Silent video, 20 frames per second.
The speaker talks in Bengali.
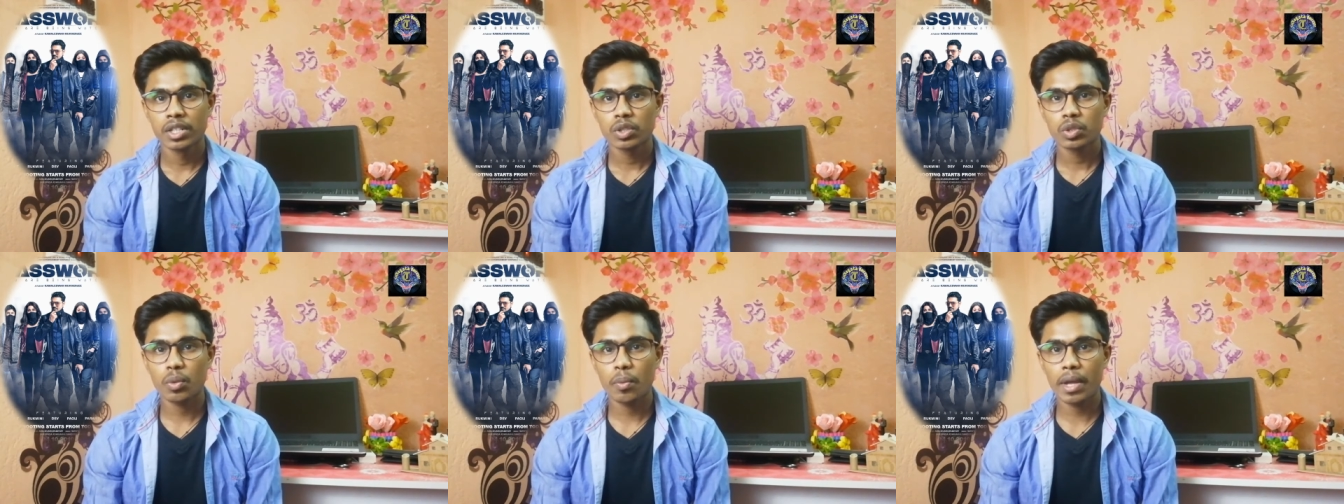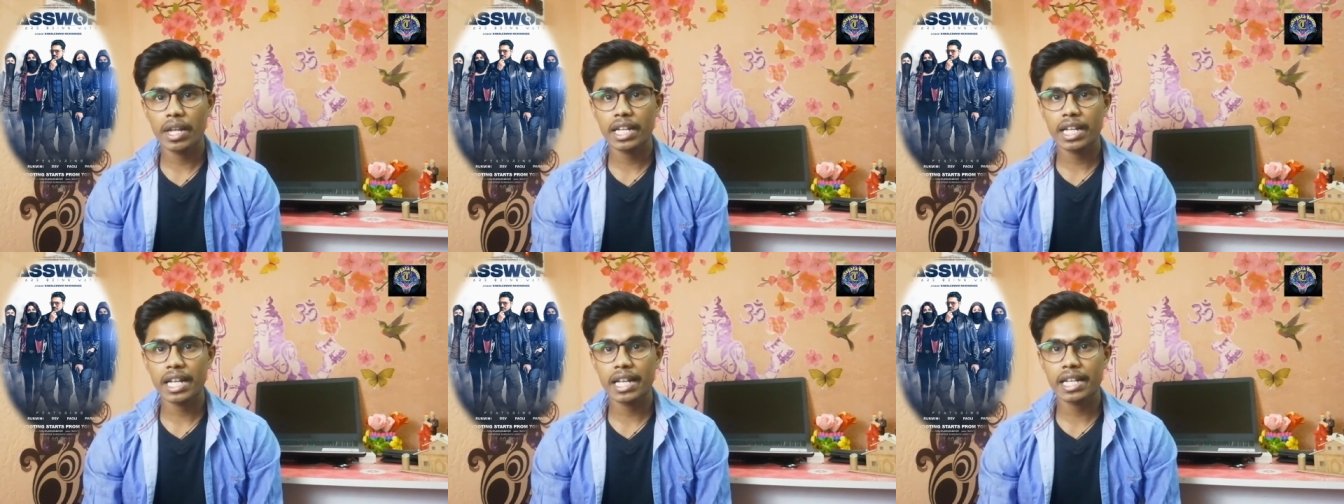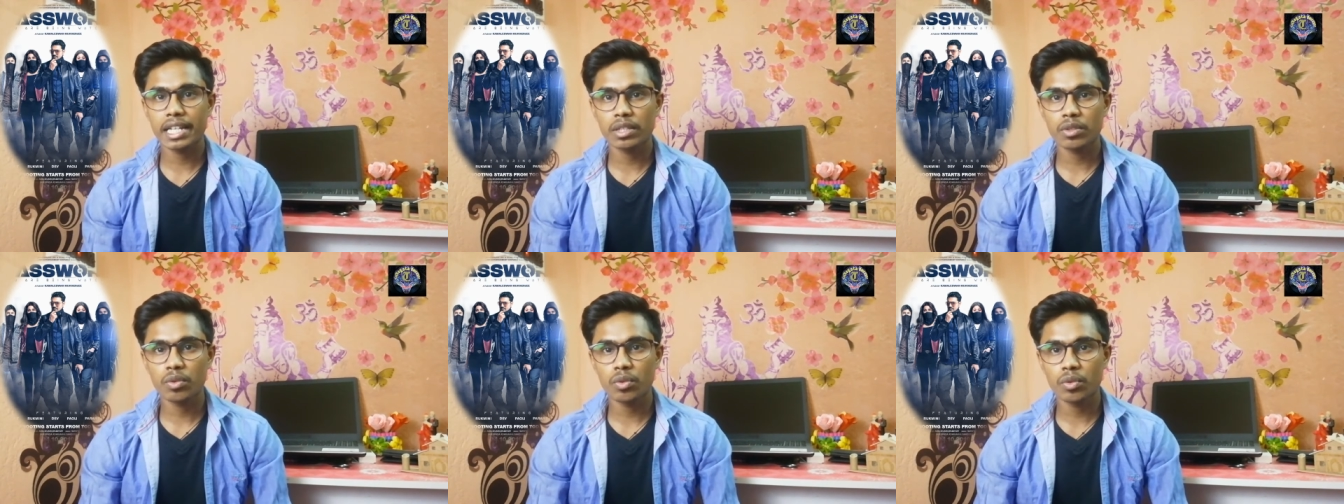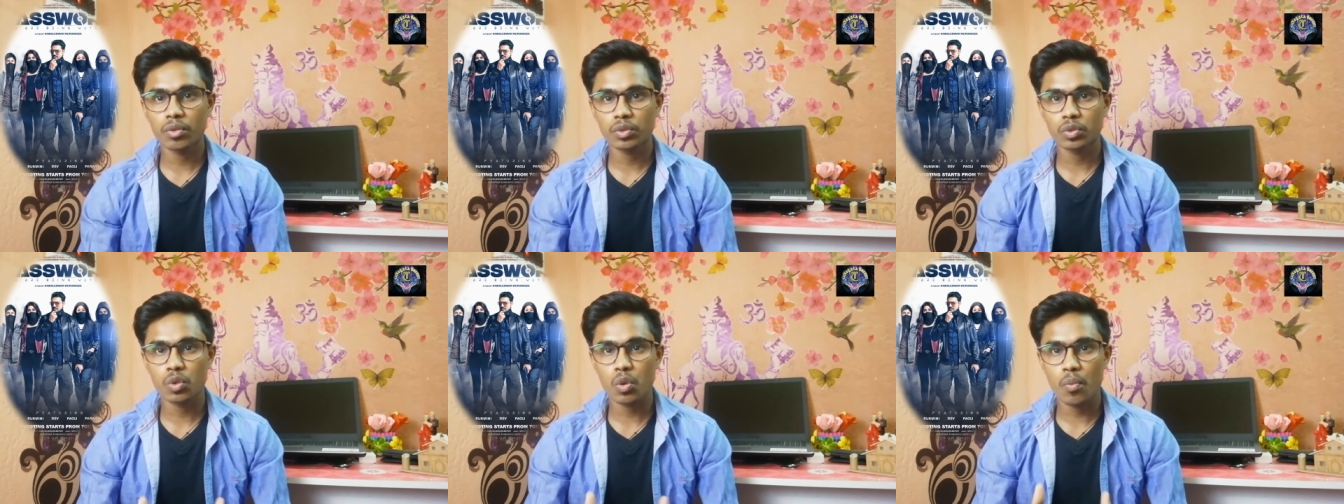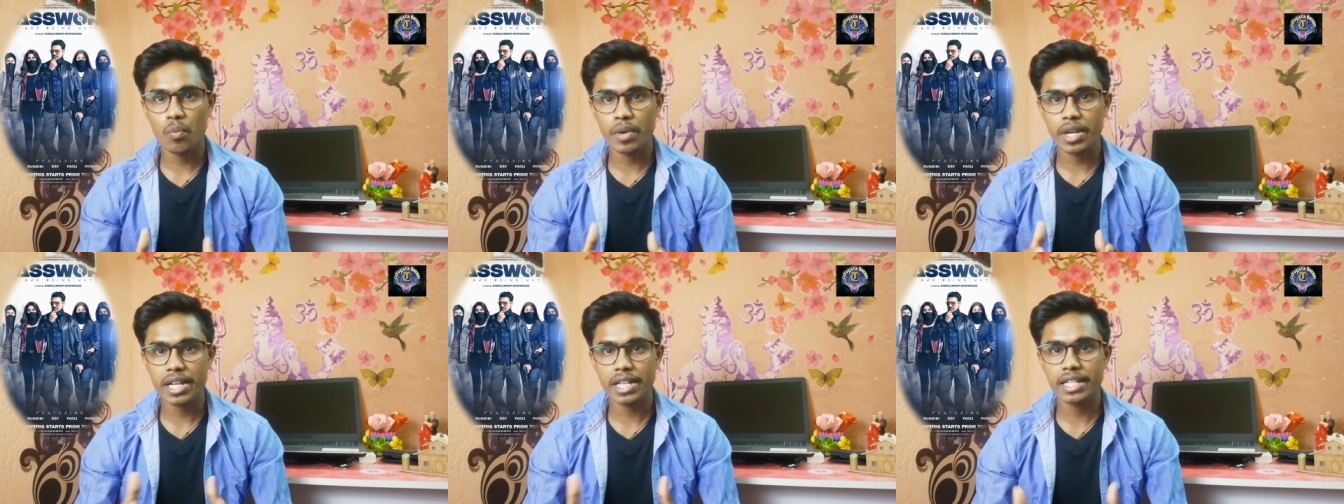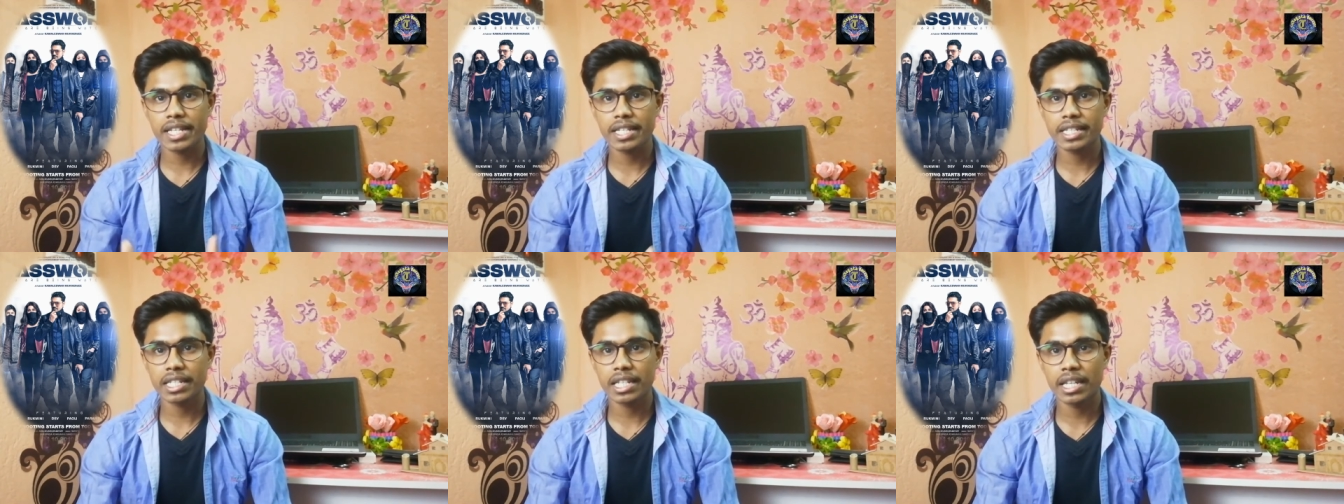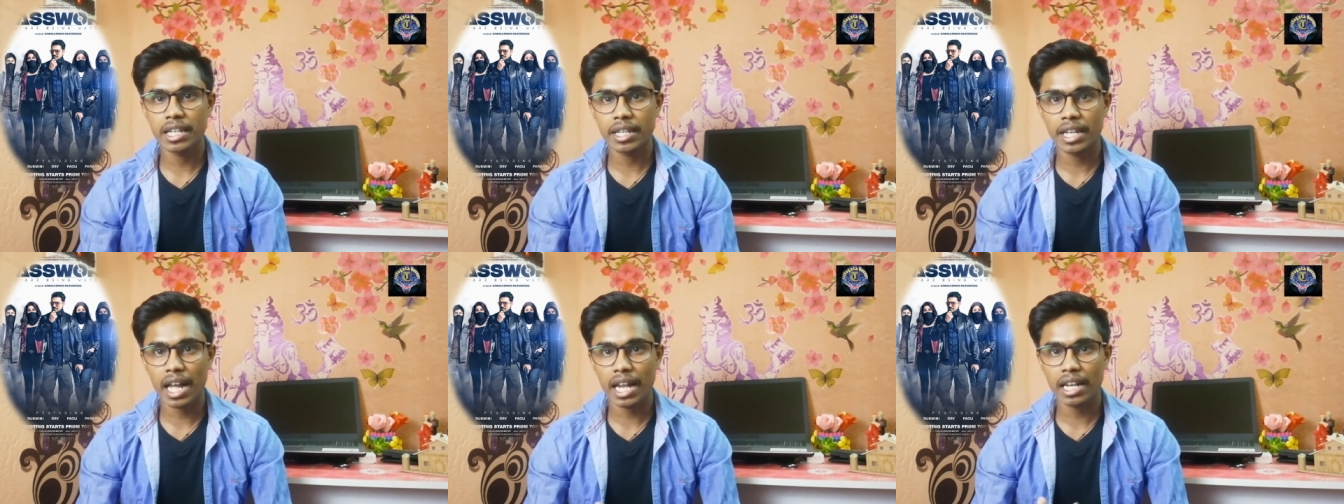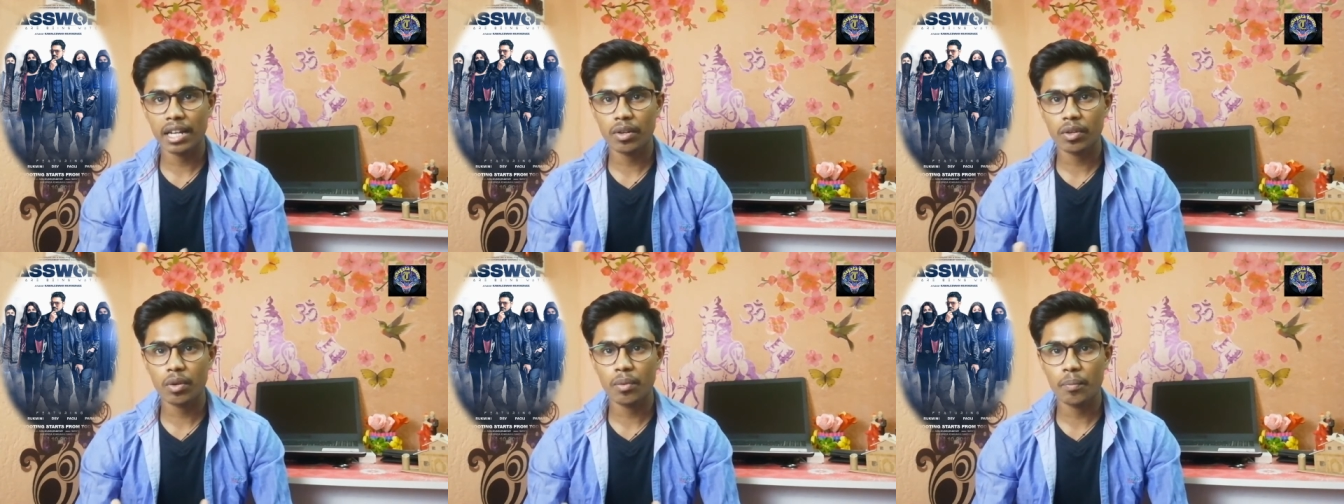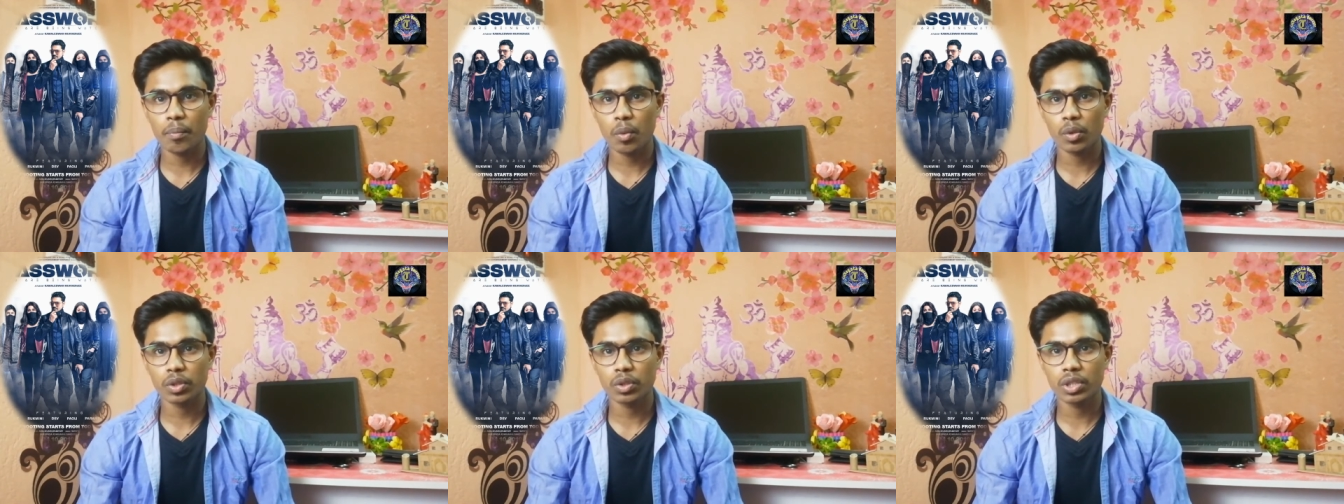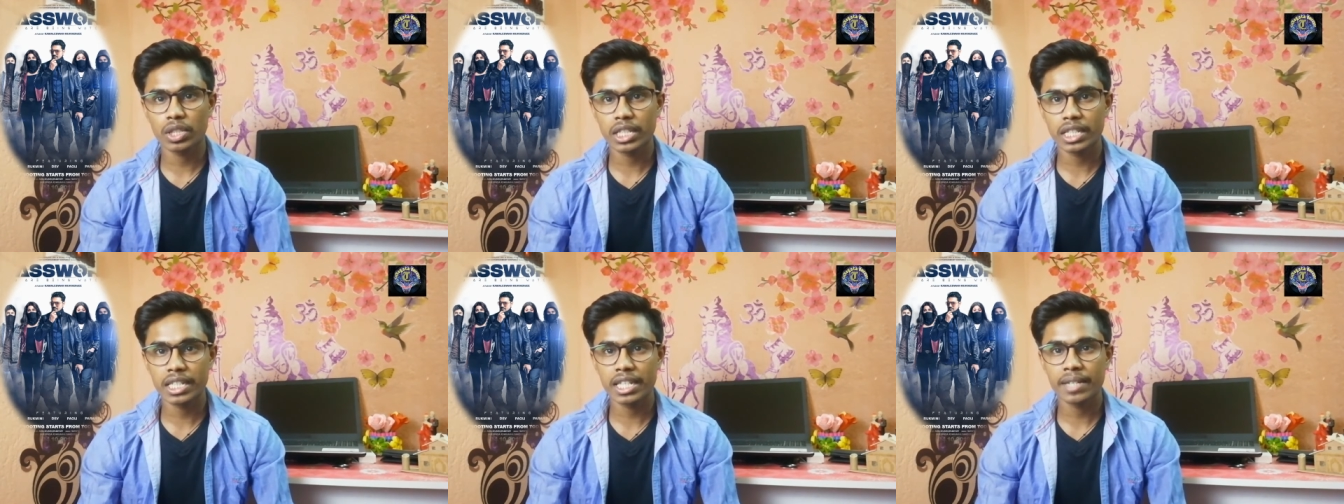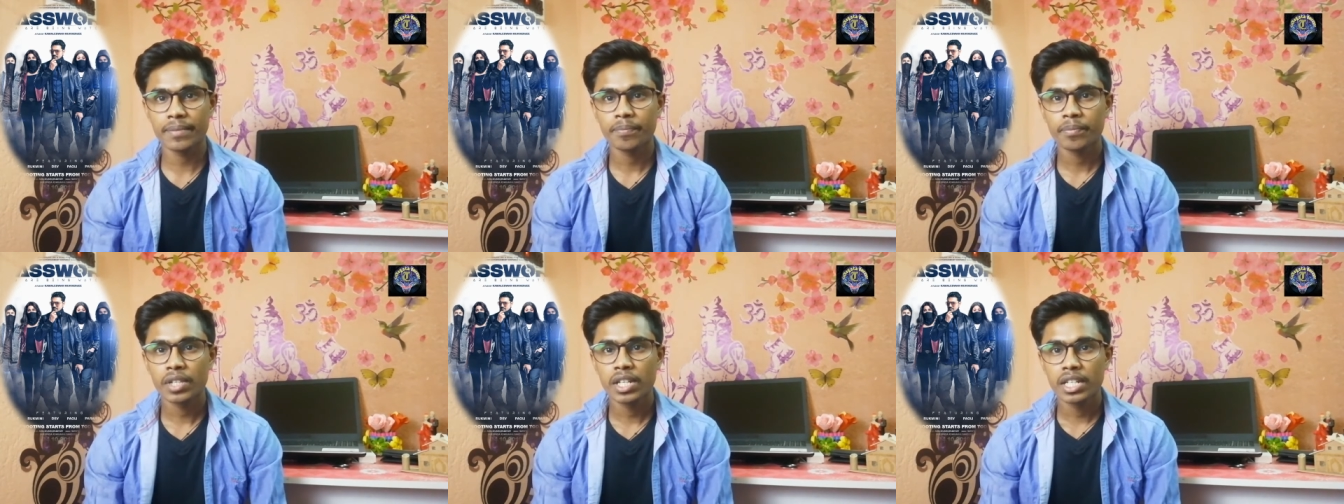সবাইকে কিন্তু চমকিয়ে দিয়েছিলেন নানা রকম পদ্ধতি নিয়ে